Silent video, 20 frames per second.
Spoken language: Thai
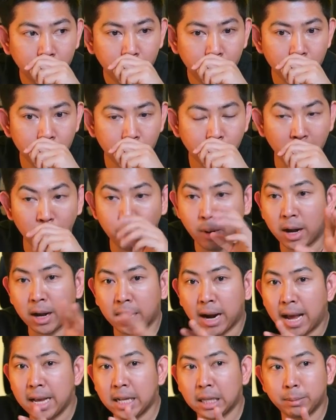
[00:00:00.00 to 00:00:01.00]
ไม่ว่าใคร
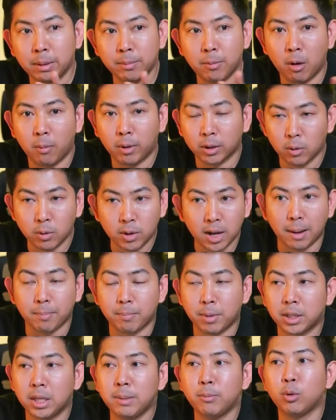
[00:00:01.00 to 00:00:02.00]
จะไปบอกว่าต้องกลับมา
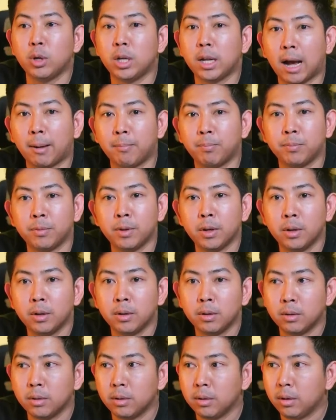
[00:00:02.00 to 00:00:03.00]
ที่บุรีรัมย์
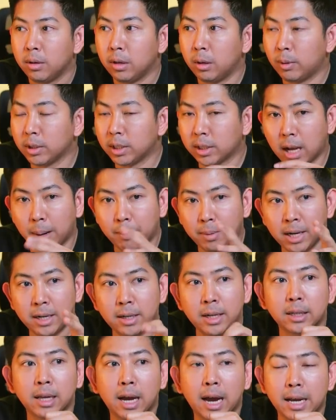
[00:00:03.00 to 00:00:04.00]
หรือว่าจะกลับมาเล่น
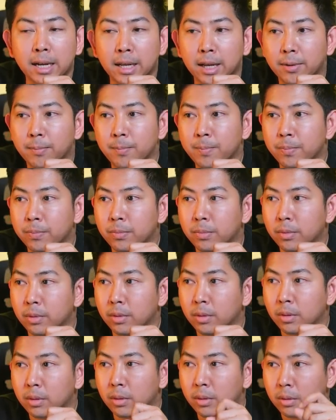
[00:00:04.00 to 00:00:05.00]
ในไทยเนี่ย
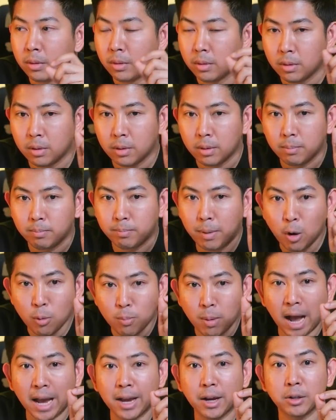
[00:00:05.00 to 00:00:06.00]
เป้าห
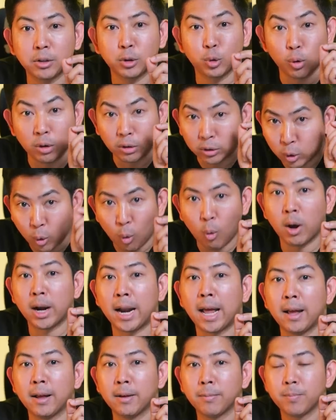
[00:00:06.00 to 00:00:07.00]
มายส่วนตัว
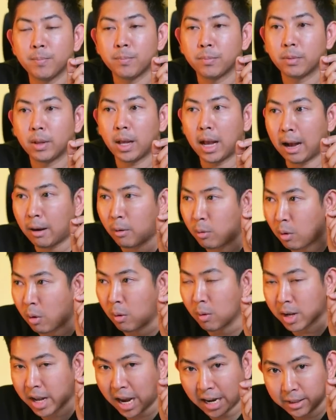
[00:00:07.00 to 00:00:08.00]
นะเอาของ
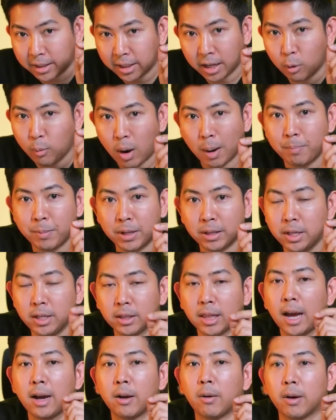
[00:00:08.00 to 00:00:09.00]
กันธนวัฒน์เป็นที่
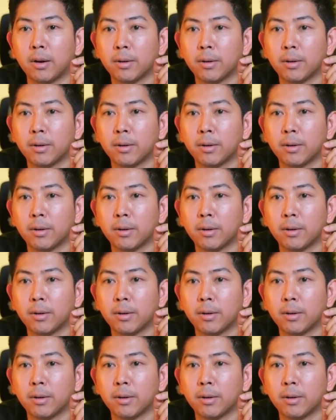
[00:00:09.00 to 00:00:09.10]
ตั้งก่อน